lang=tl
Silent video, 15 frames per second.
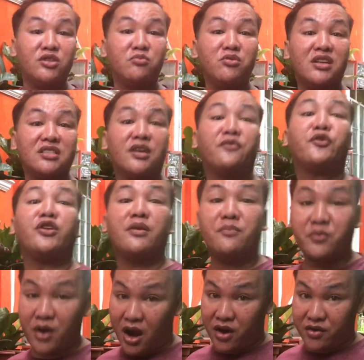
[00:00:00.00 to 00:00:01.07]
muna sa Fort
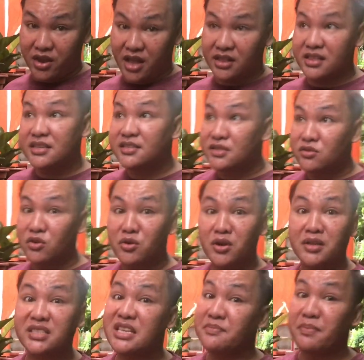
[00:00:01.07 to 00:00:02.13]
Infrari, at least no,
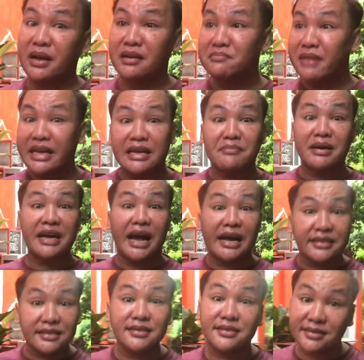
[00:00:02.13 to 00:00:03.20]
kasi pag may
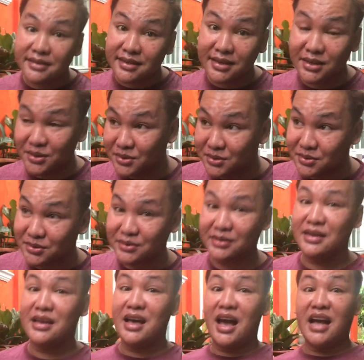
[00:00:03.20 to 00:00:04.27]
kamag-anak tayo,
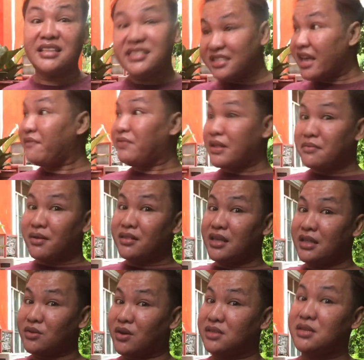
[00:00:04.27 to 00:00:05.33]
at safety naman
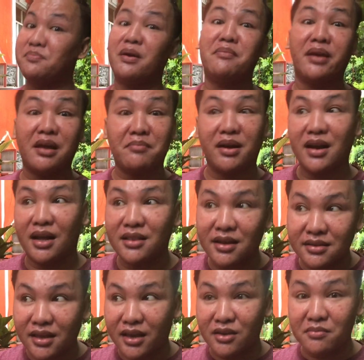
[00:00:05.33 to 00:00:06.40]
dito kasi pag may kamag-anak
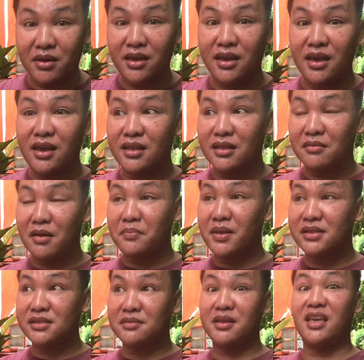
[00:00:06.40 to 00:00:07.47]
tayo, maghihiin ng mga
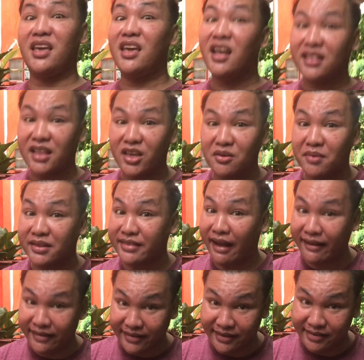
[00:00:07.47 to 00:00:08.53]
plus na mahihiya tayo
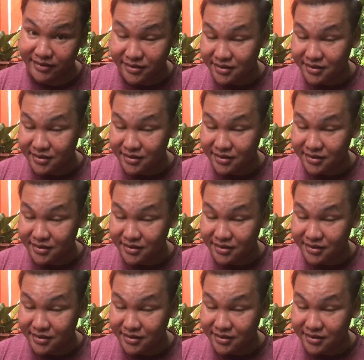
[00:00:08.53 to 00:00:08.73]
magtanggi, no?